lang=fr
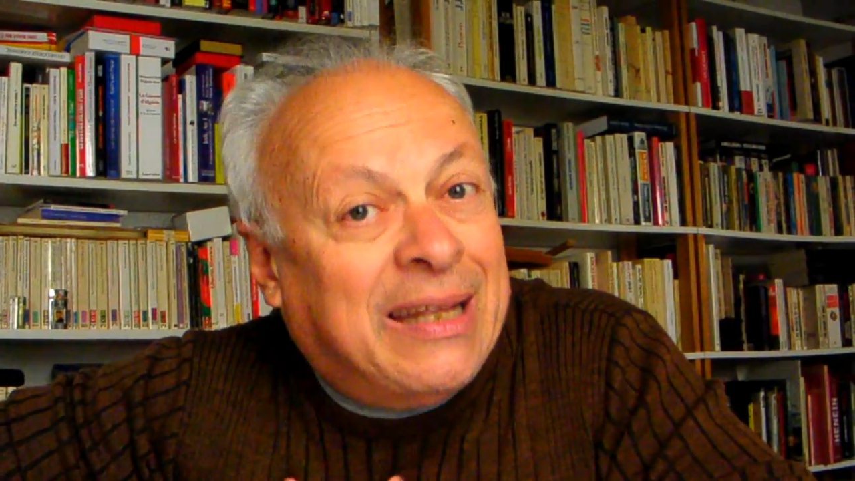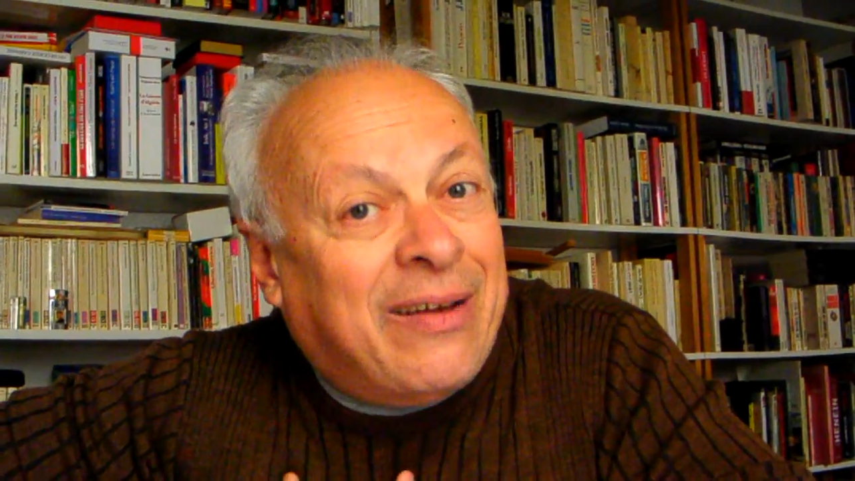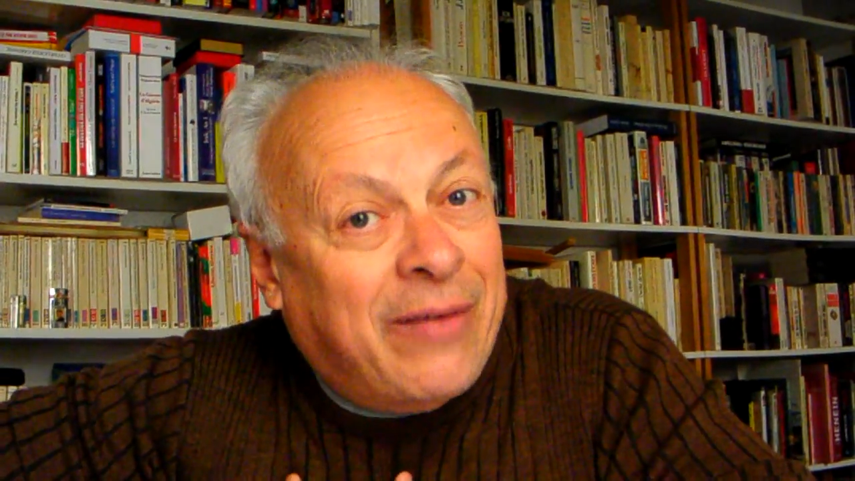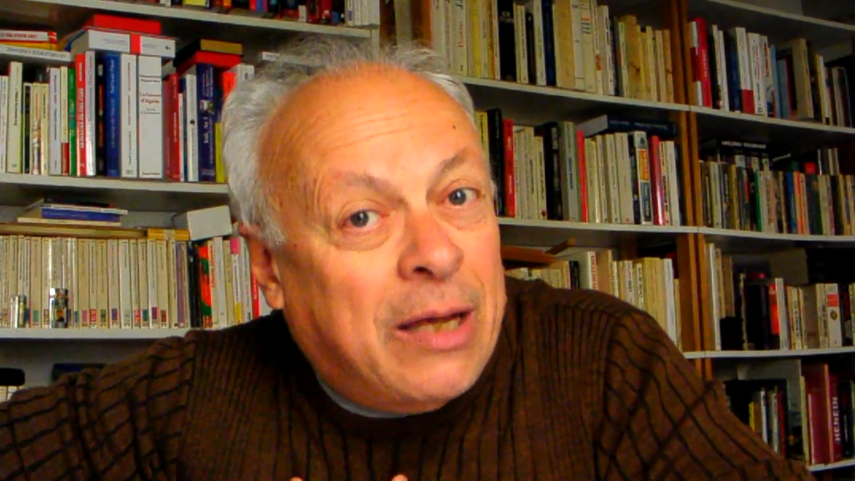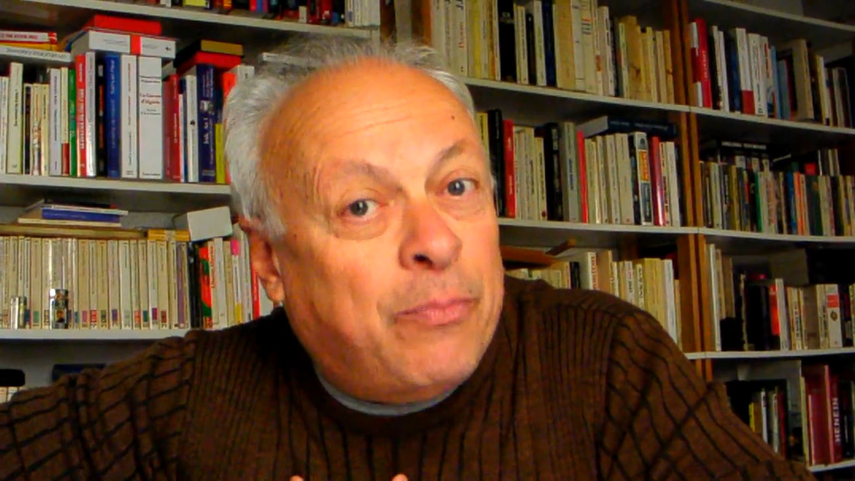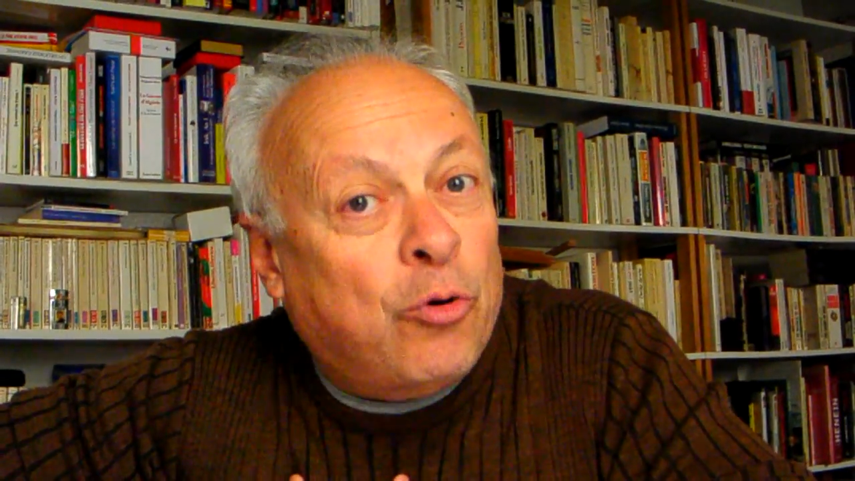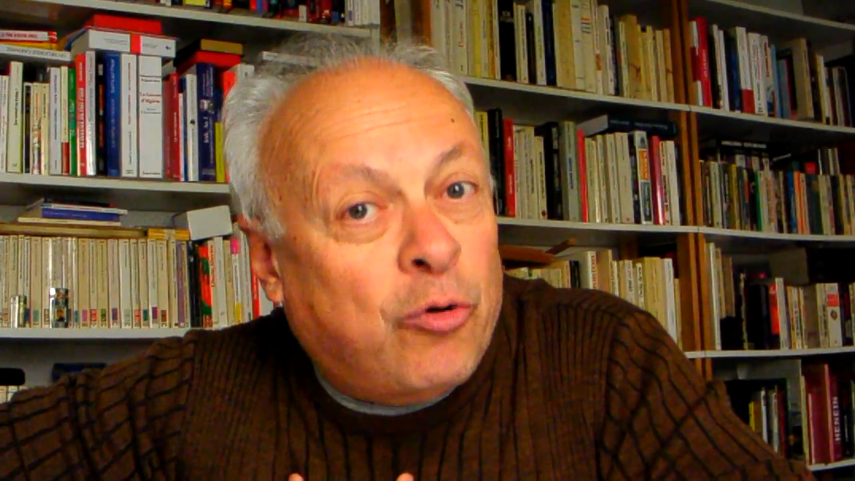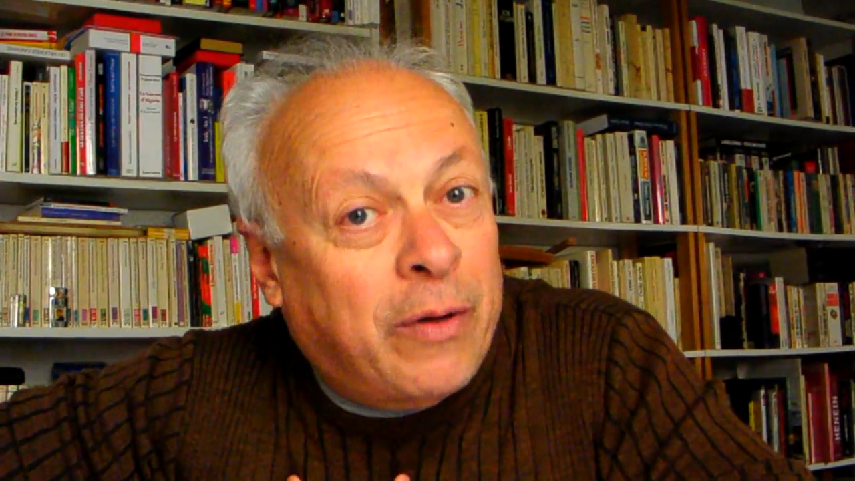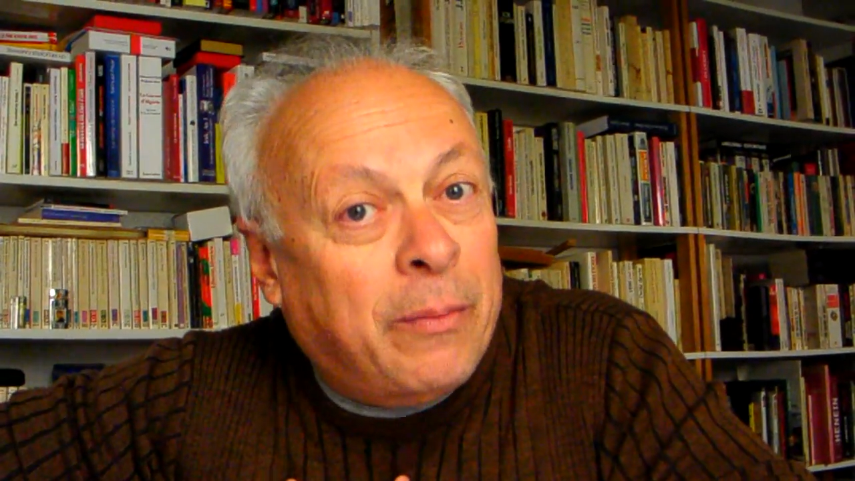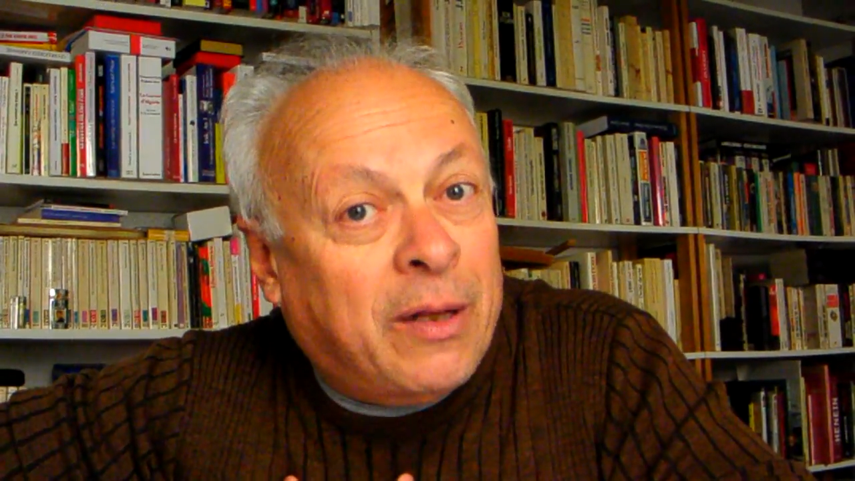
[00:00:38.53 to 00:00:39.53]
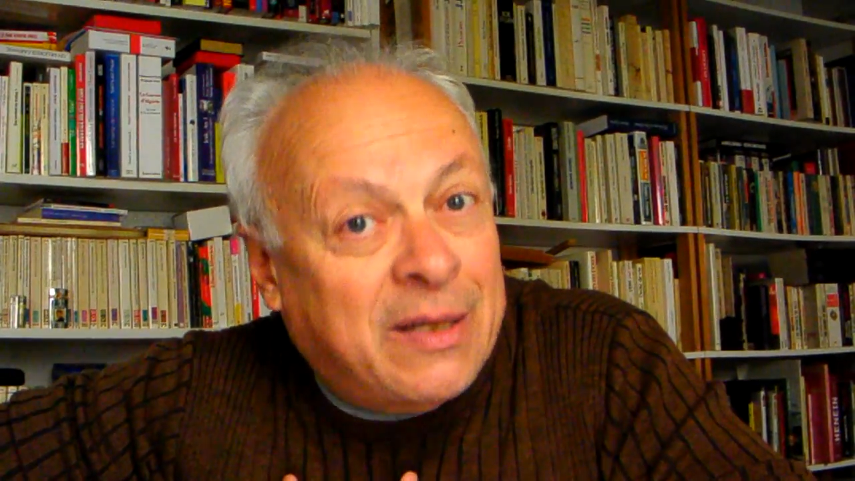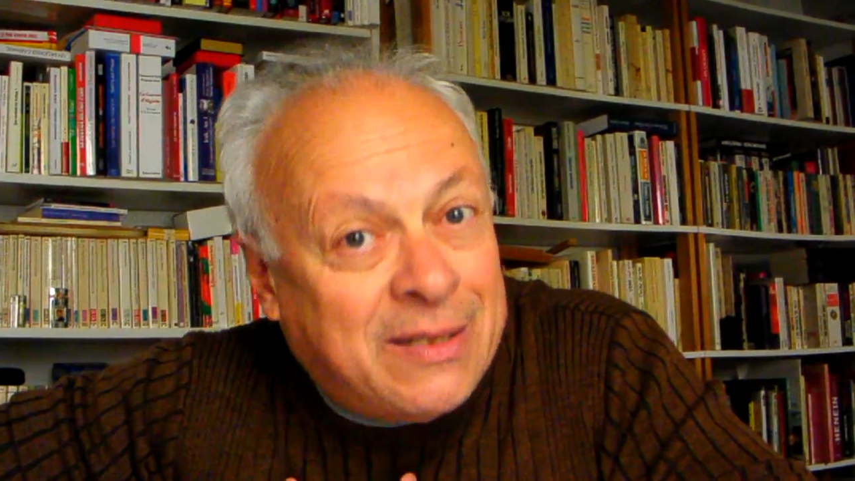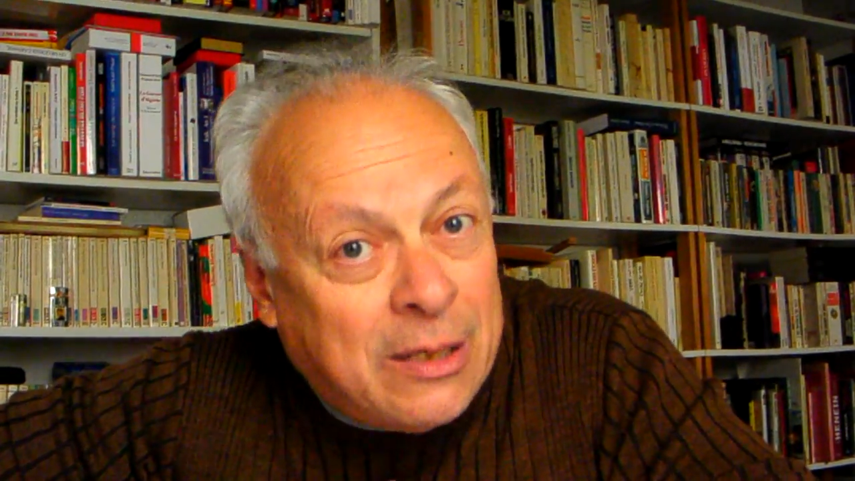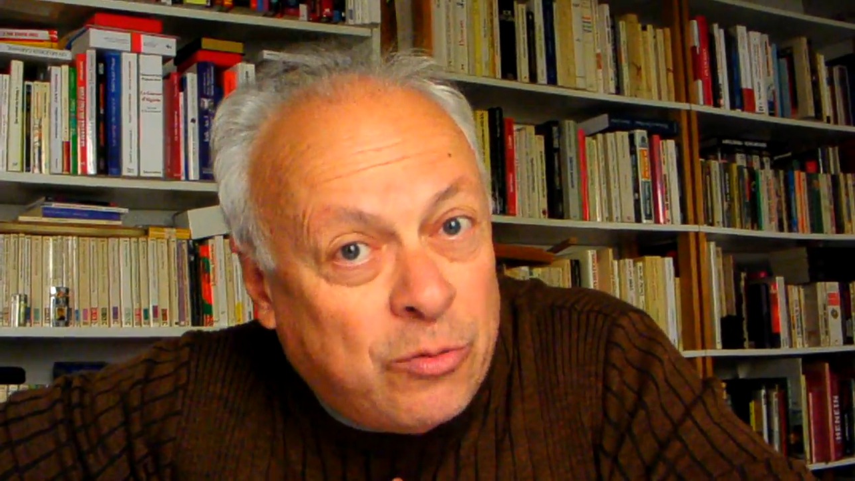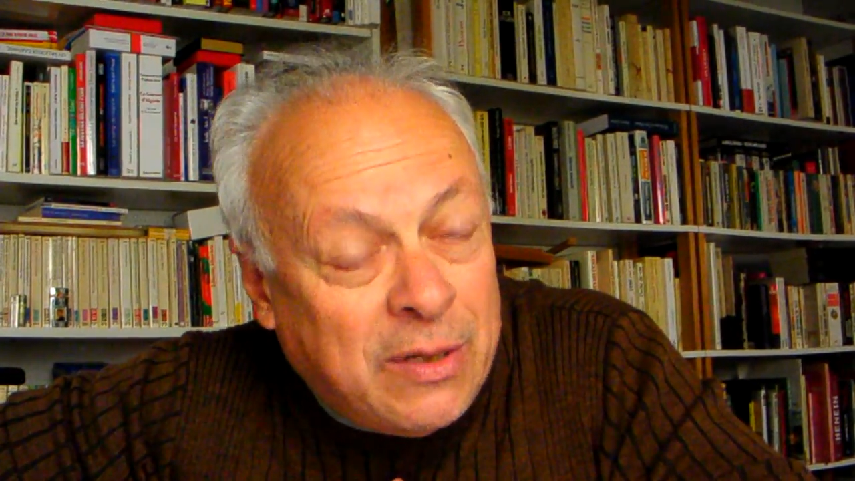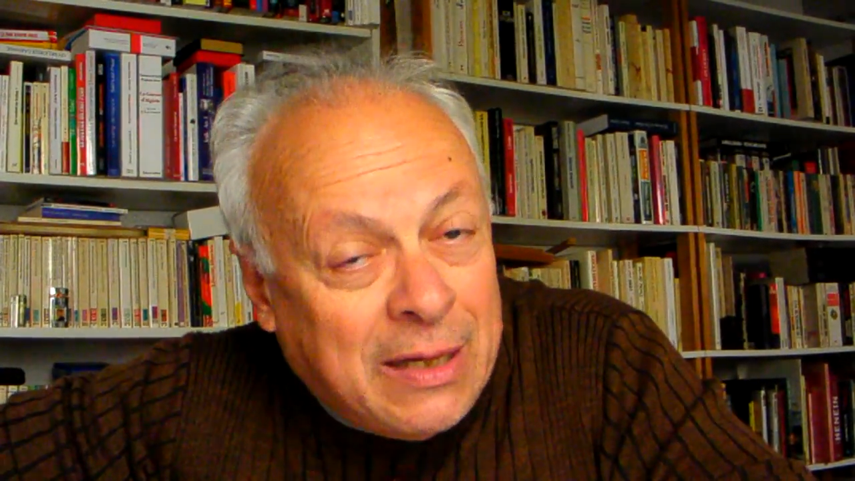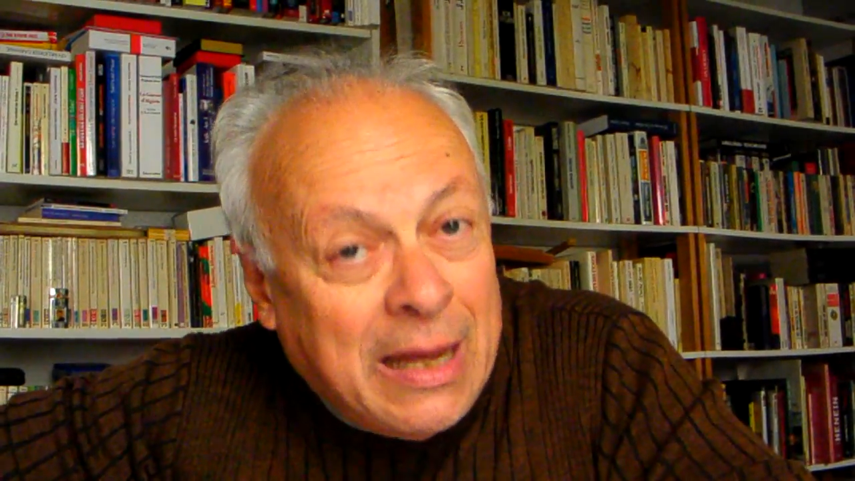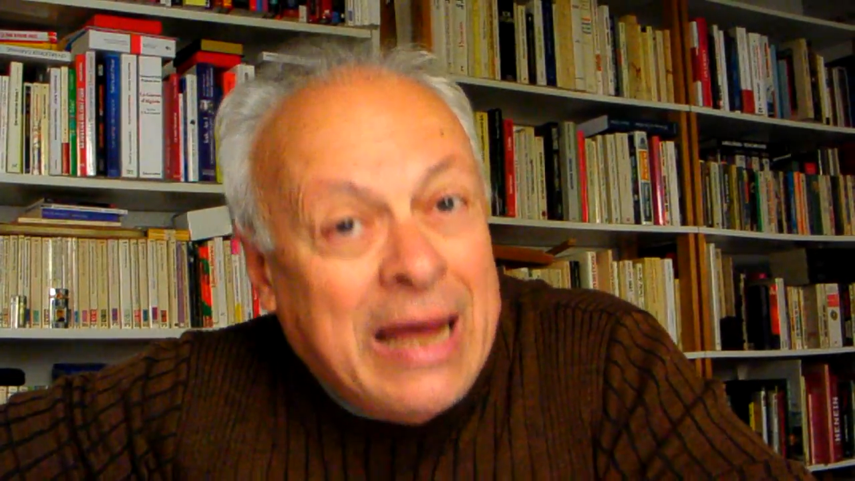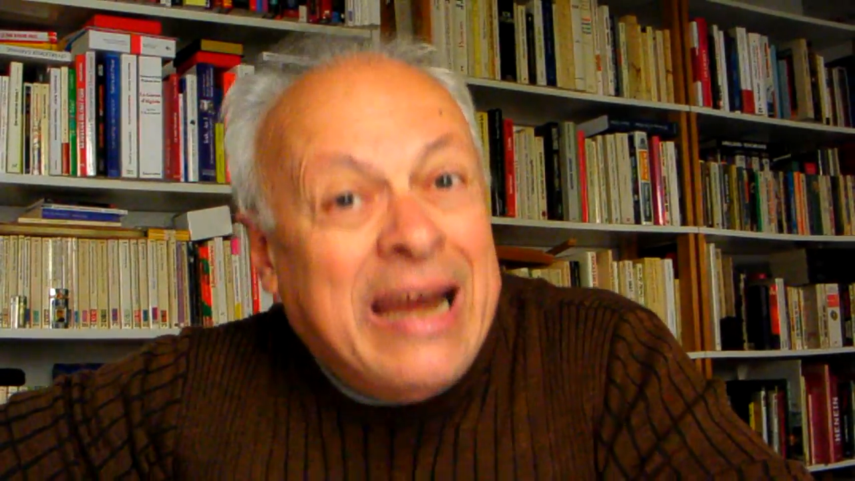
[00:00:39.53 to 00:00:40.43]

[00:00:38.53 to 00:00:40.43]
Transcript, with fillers: travaille pour le gouvernement des États-Unis.